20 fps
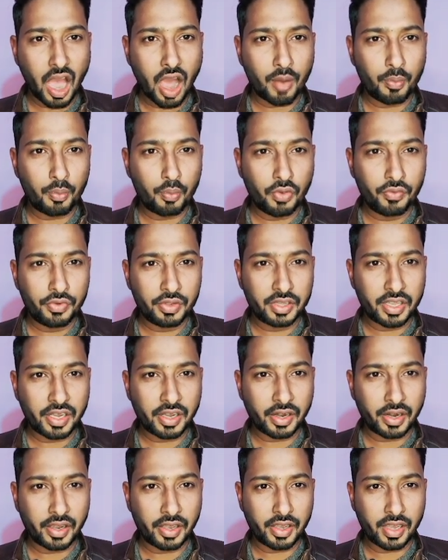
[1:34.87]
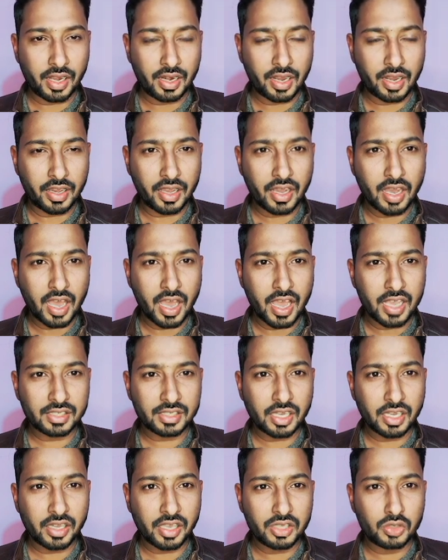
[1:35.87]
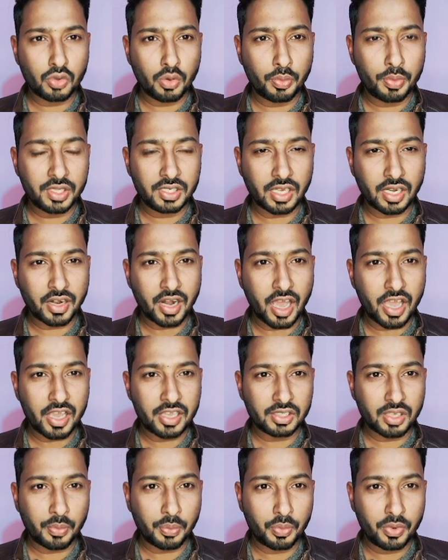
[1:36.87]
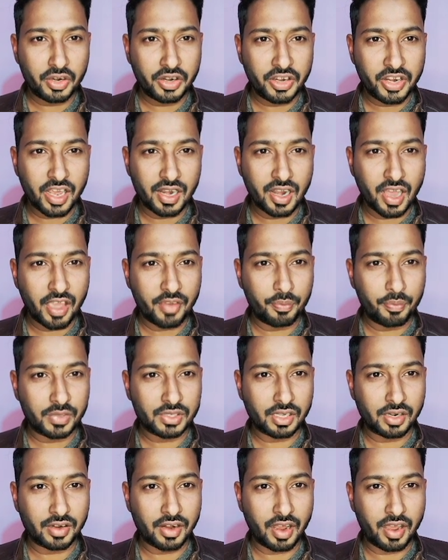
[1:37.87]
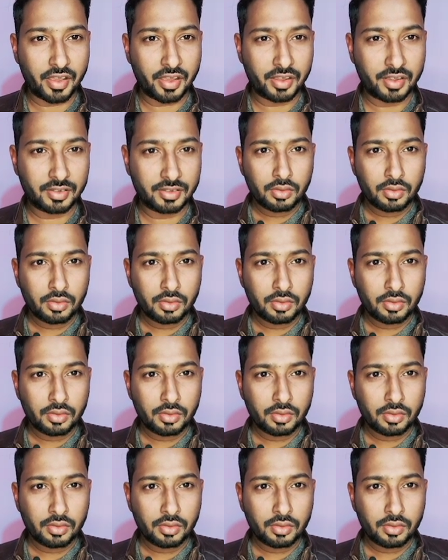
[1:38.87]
आप मूवी देख रहे हैं लगेगा ऐसा कि जो भी चल रहा है सब रियल लाइफ में चल रहा है